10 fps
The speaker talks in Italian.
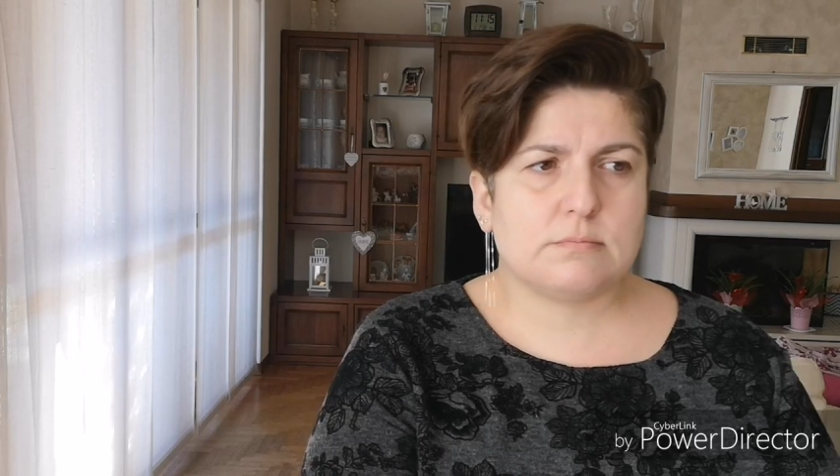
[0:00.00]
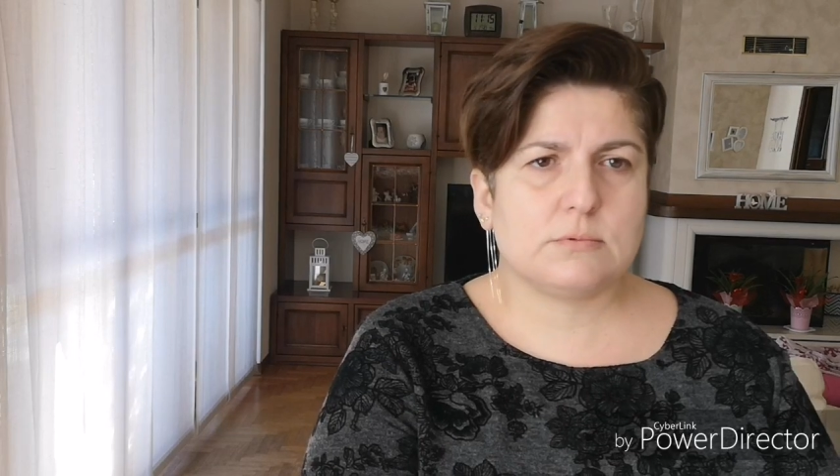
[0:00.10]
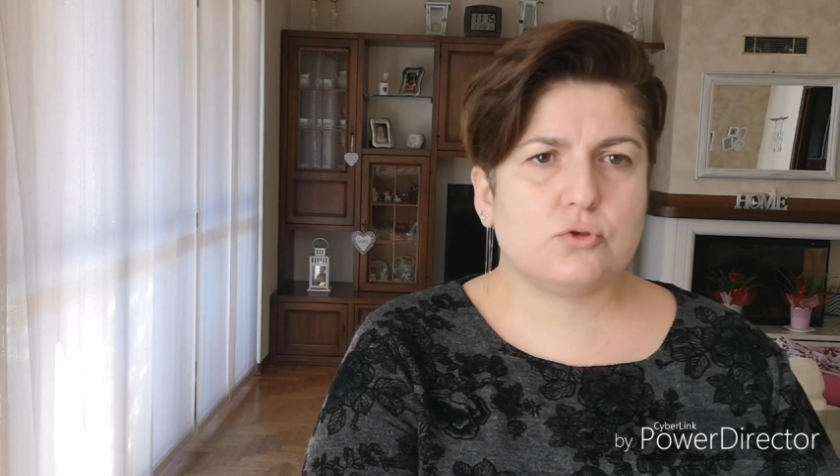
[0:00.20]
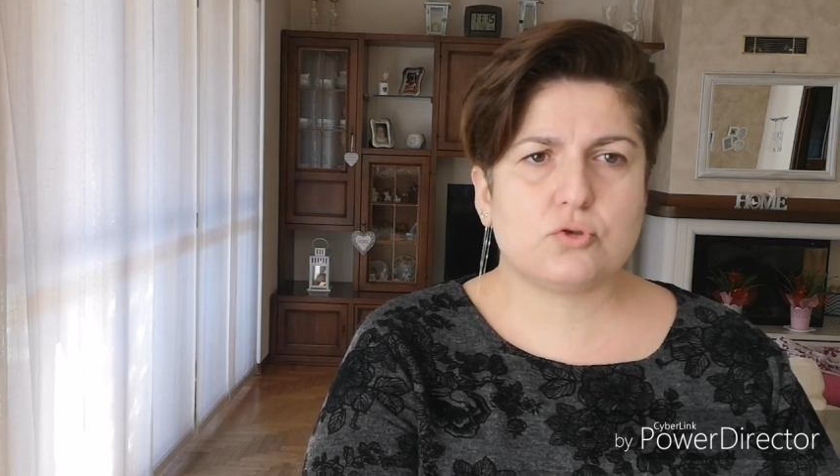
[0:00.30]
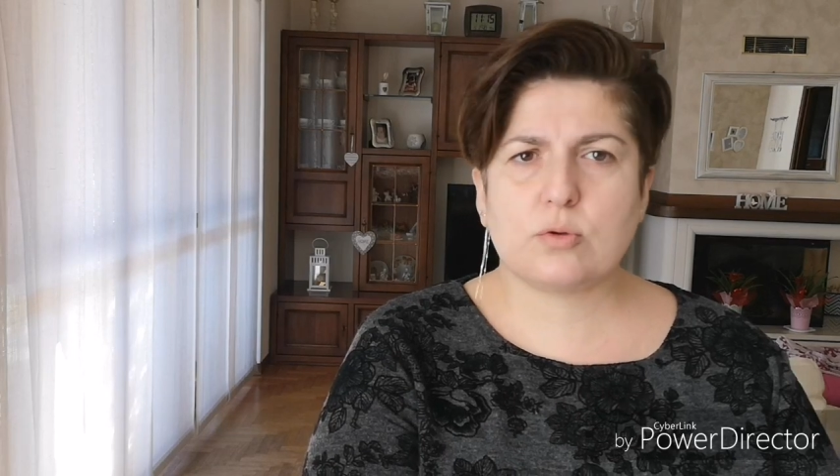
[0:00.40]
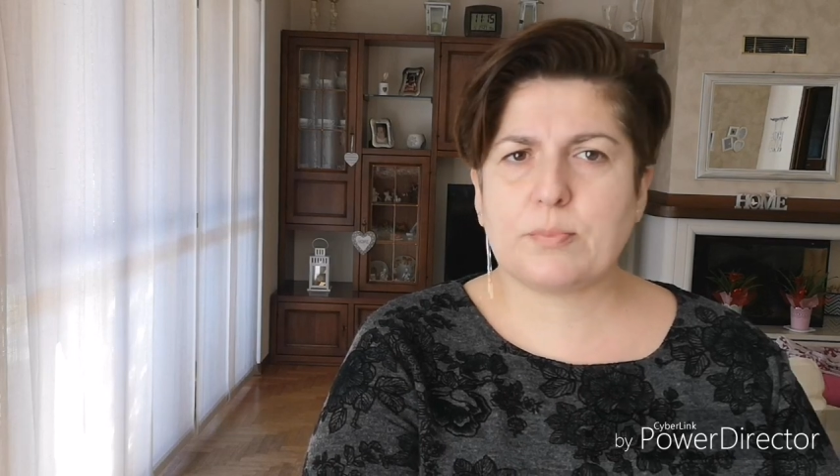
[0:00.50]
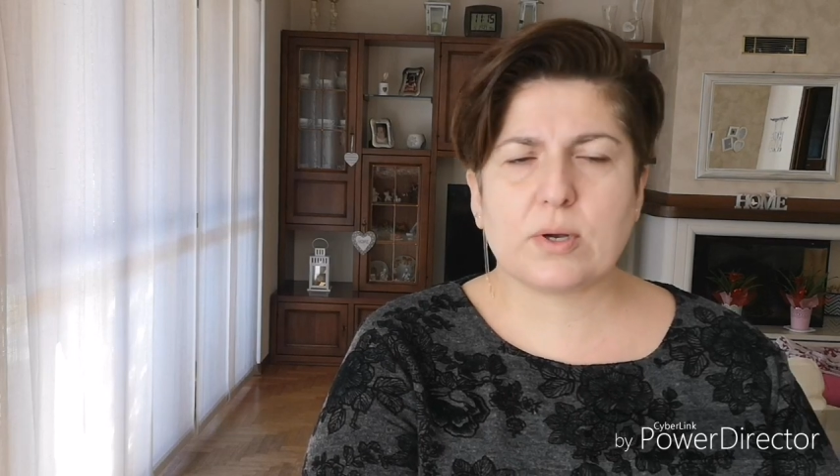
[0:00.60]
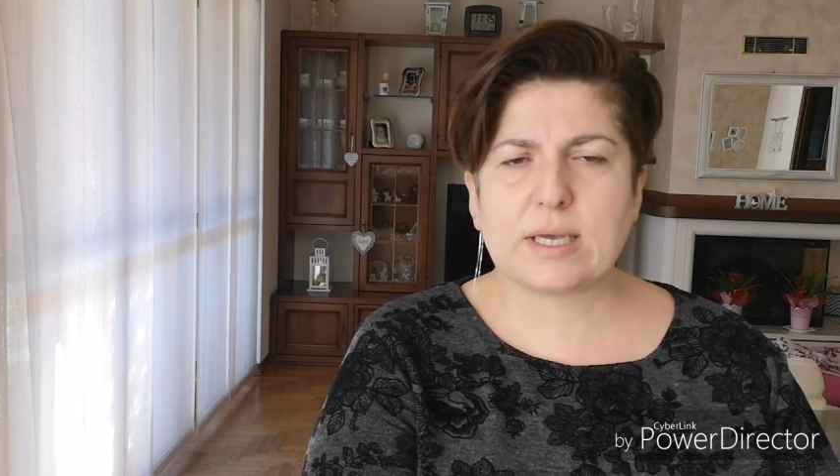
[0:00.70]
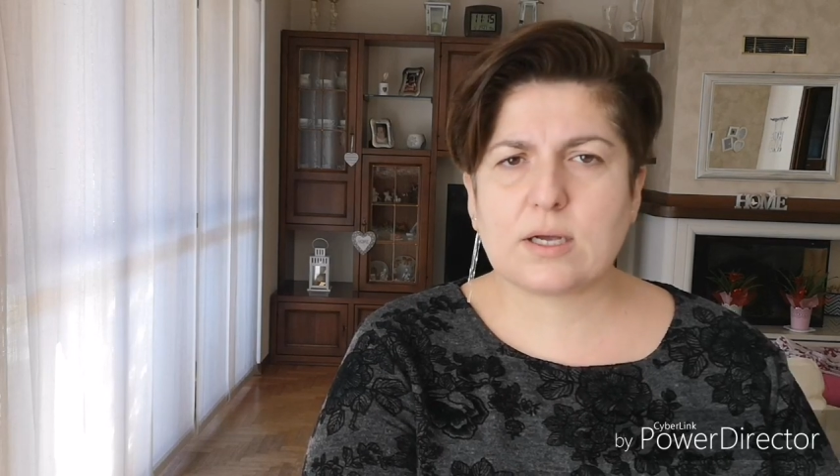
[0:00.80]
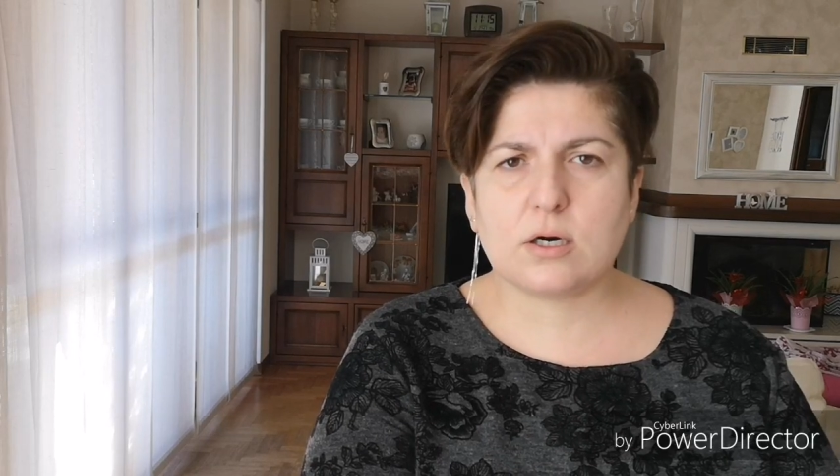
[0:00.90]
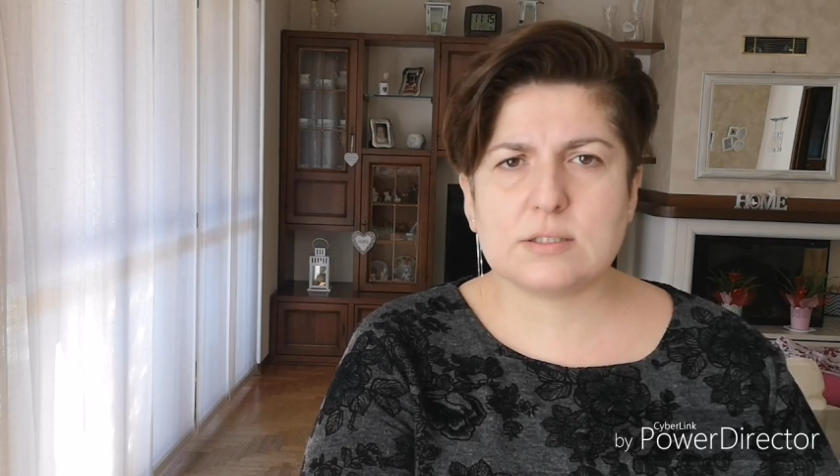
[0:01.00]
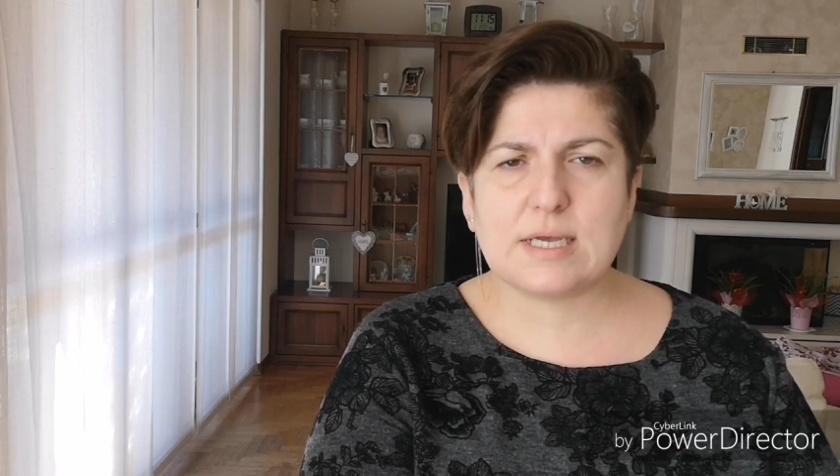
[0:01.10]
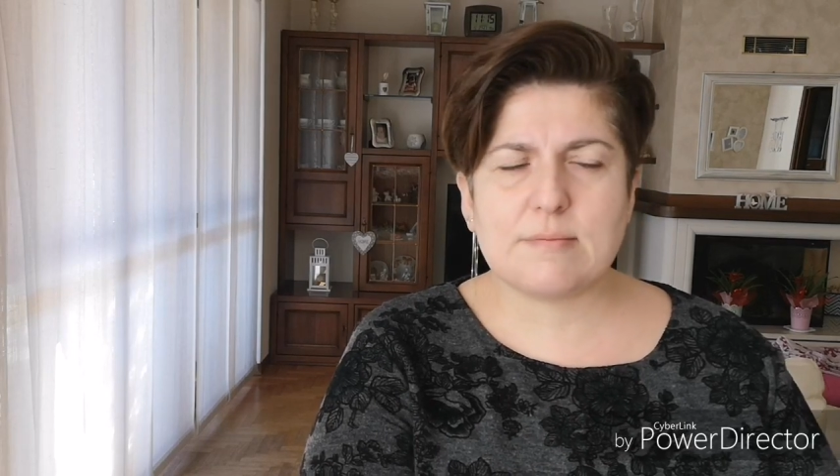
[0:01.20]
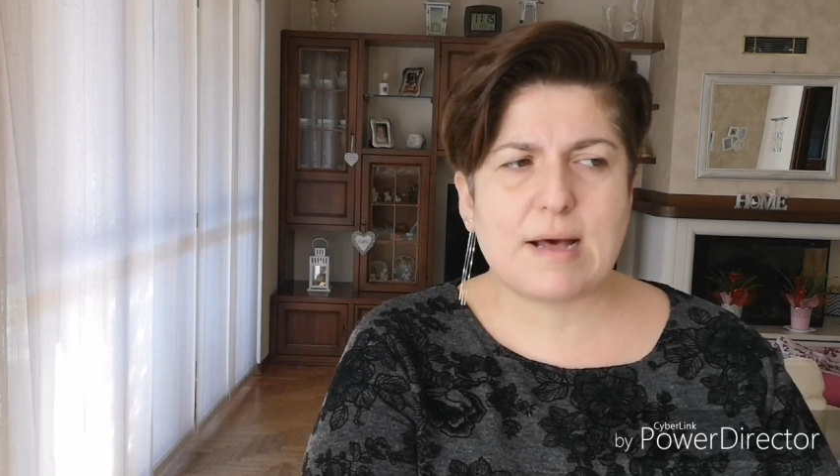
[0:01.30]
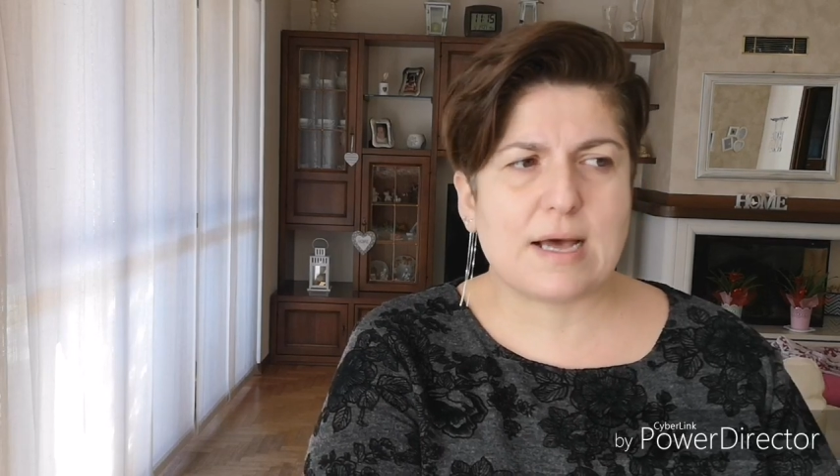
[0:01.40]
giusto poche
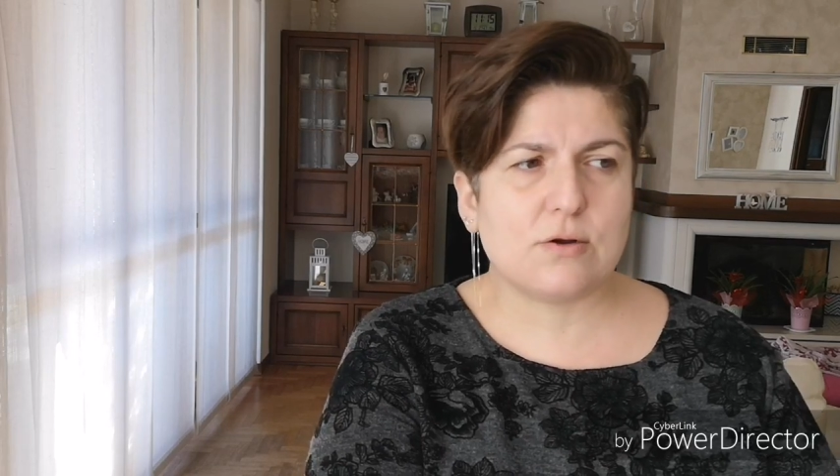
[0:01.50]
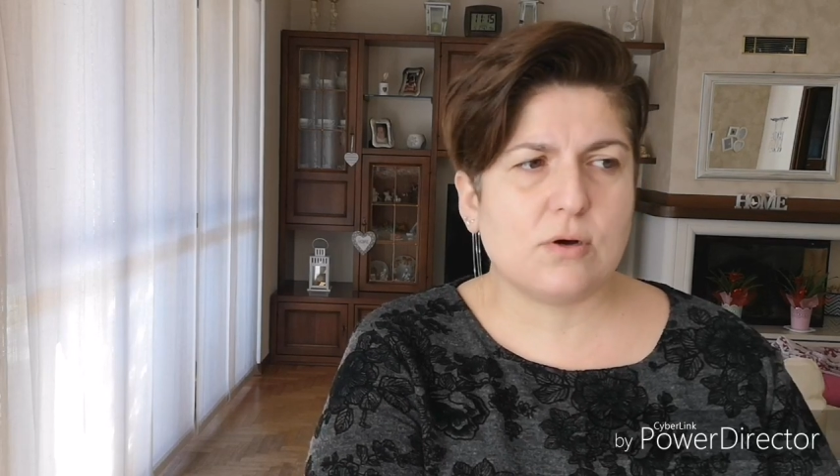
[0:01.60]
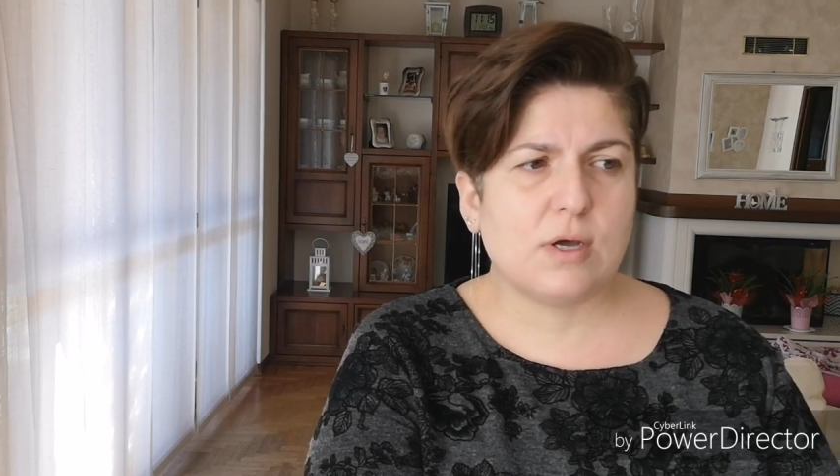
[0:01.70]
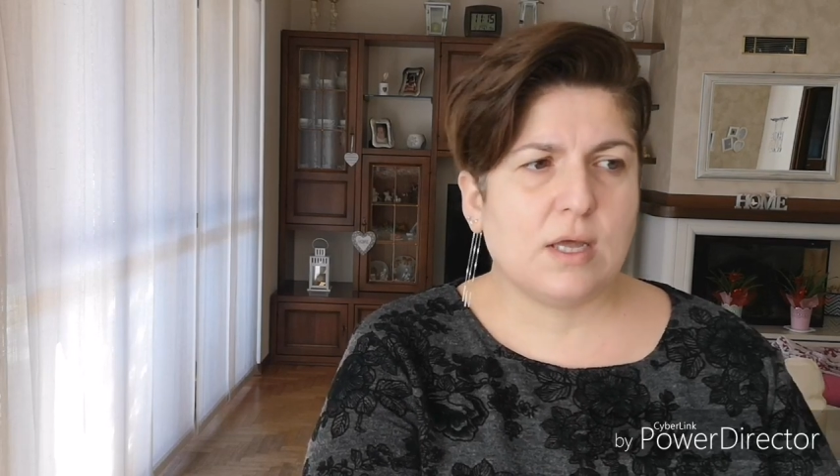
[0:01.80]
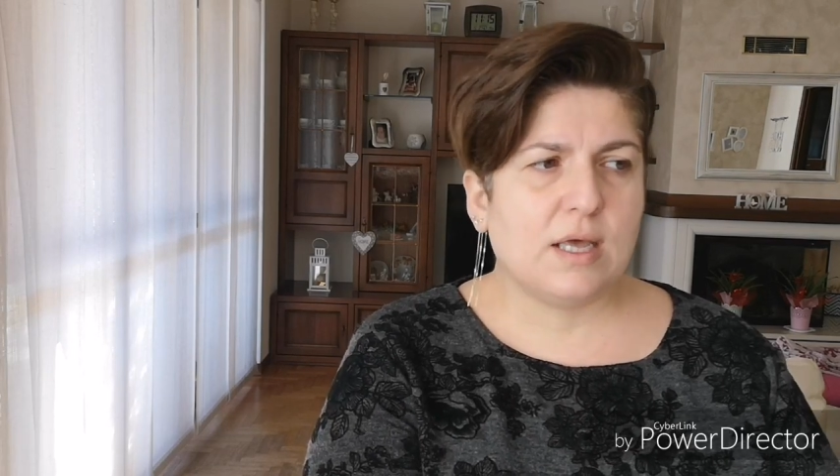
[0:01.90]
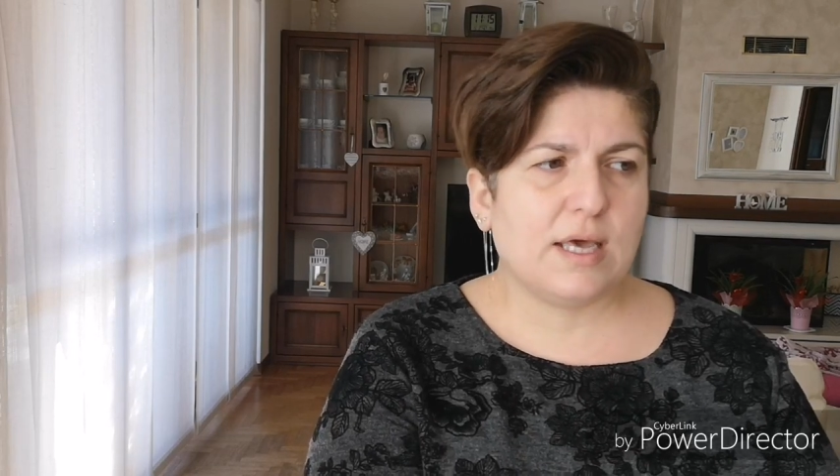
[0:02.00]
cose a mano